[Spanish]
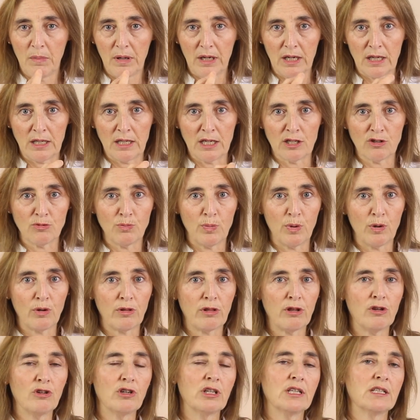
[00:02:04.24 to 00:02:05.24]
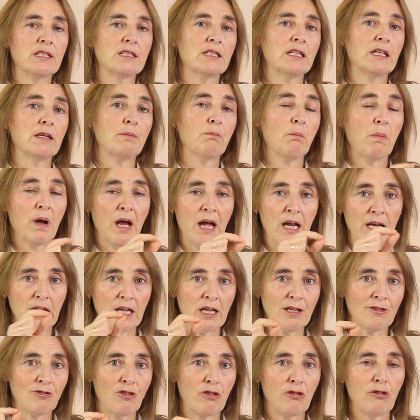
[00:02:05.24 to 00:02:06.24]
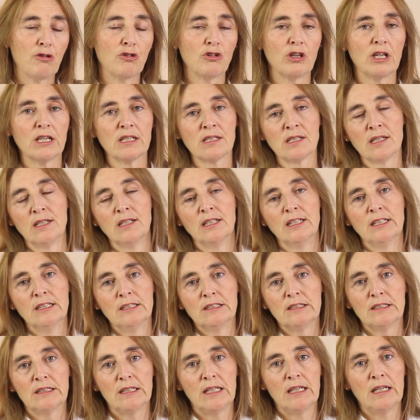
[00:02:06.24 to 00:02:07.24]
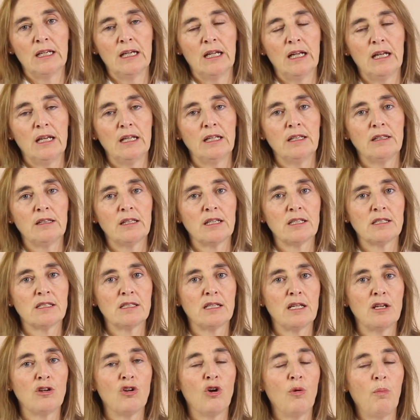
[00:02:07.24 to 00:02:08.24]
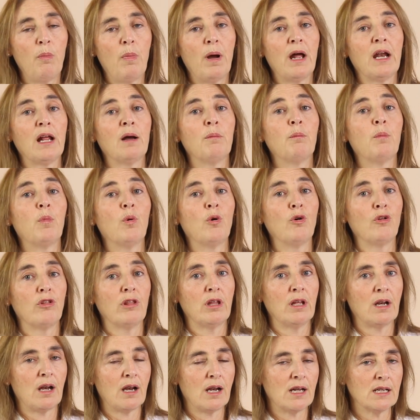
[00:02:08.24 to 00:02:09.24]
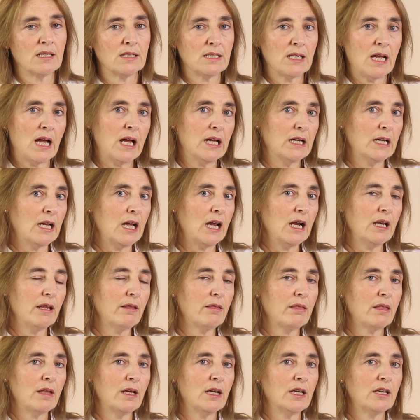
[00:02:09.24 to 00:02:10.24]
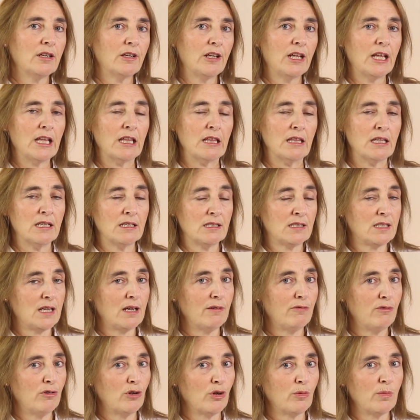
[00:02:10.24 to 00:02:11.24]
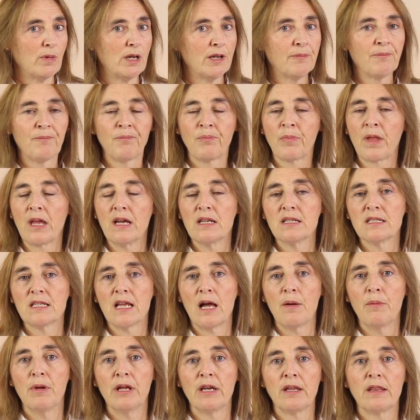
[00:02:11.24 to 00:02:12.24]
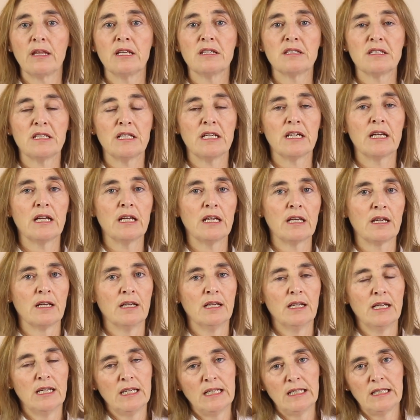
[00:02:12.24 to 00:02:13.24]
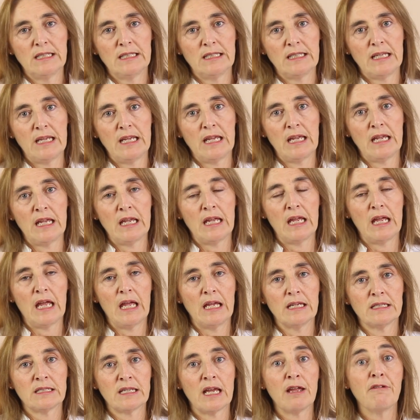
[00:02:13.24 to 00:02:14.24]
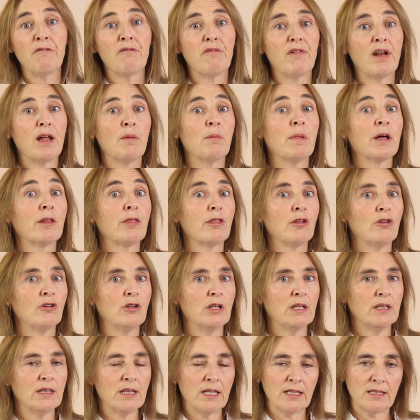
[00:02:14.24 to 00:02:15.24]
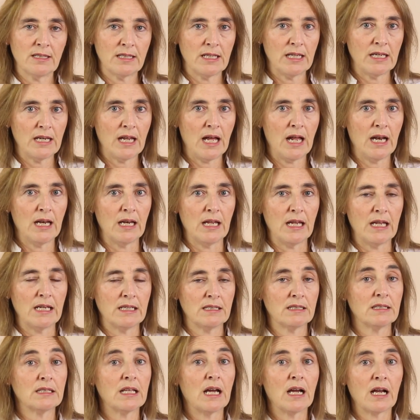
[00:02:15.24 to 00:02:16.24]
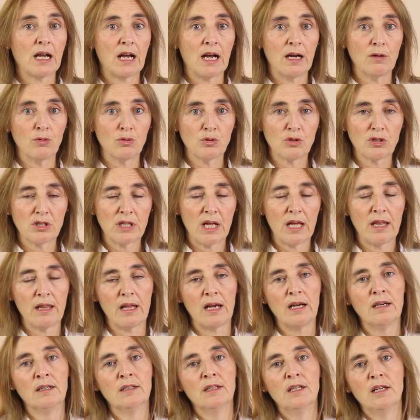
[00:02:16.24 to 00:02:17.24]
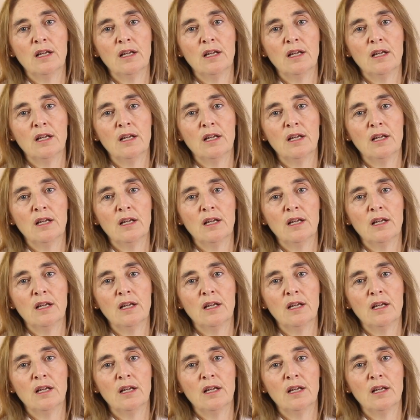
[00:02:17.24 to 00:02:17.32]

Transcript: pequeñas porciones de varias zonas del intestino para poderlas analizar y de esa forma saber distinguir si esa inflamación intestinal está causada